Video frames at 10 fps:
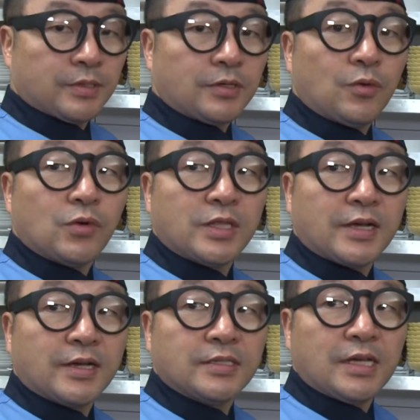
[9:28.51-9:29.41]
끓어오를
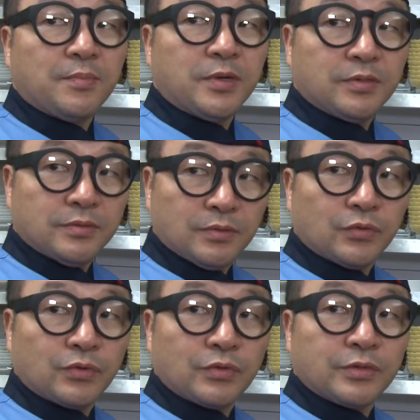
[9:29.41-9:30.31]
때까지 한번
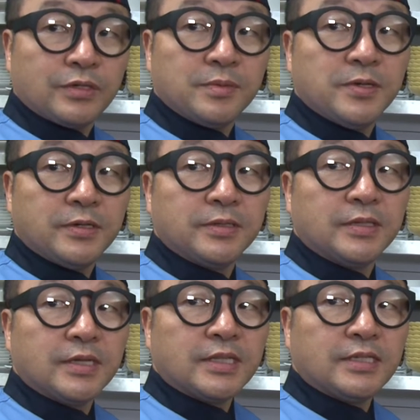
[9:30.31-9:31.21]
우르르 끓으면
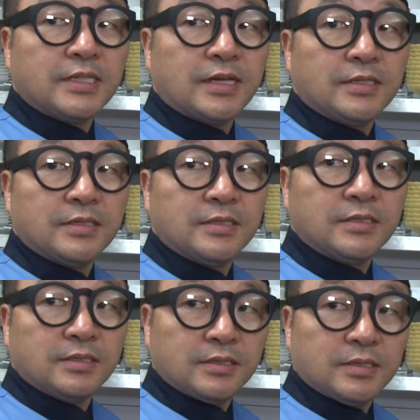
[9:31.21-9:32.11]
다시
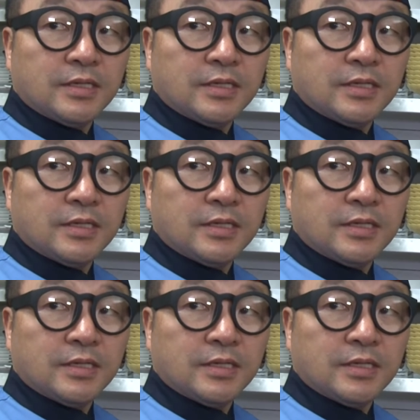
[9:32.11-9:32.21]
한